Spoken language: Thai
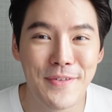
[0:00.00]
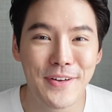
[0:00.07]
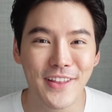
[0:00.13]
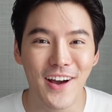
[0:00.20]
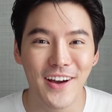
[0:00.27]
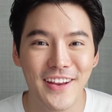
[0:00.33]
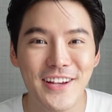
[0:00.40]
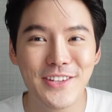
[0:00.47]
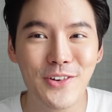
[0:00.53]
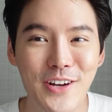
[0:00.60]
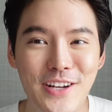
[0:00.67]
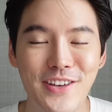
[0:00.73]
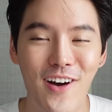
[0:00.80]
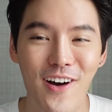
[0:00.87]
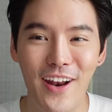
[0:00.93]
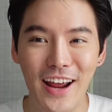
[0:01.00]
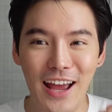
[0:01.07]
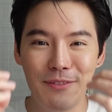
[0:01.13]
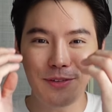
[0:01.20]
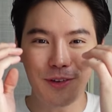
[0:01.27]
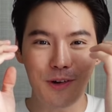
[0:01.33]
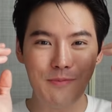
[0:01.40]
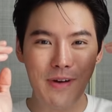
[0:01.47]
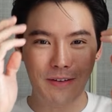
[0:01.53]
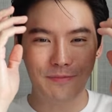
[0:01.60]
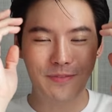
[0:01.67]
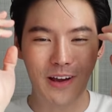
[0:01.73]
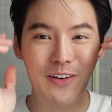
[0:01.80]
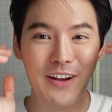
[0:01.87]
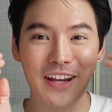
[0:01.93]
มาต่อที่ทรงที่2นะครับทรงแบบ
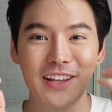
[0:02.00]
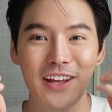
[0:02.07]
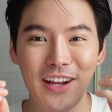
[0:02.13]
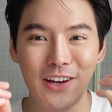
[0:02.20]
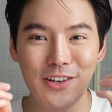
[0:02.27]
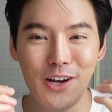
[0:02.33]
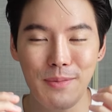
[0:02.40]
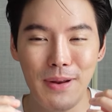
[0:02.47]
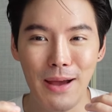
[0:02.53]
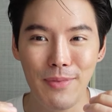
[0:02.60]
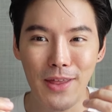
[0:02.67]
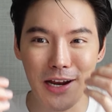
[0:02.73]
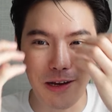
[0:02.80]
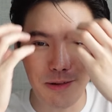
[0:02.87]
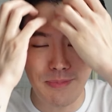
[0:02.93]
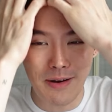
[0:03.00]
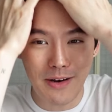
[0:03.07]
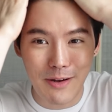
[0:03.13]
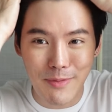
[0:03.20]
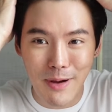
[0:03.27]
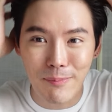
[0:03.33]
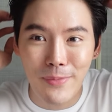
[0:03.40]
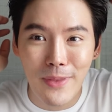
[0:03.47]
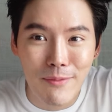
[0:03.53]
เกาหลีที่ตอนนี้เขาชอบทำหน่อยคือแบบมันจะแบบ